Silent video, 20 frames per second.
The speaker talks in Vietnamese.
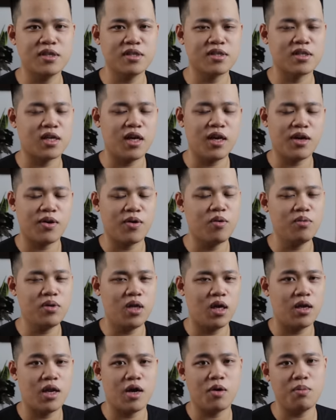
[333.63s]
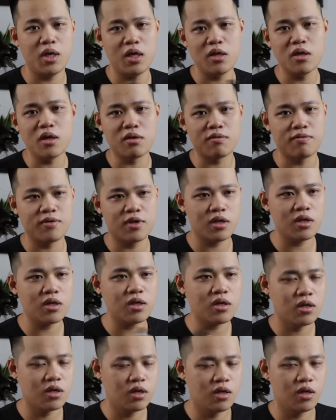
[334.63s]
chắc chắn là nó không thể nào bì được
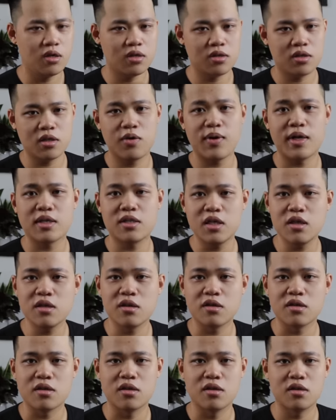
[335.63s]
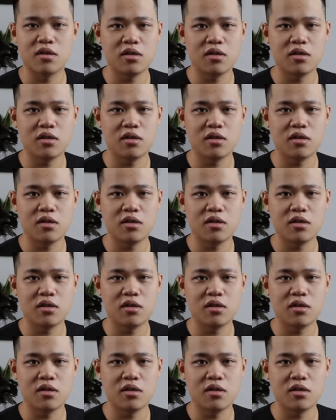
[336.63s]
với sơn họa sĩ rồi.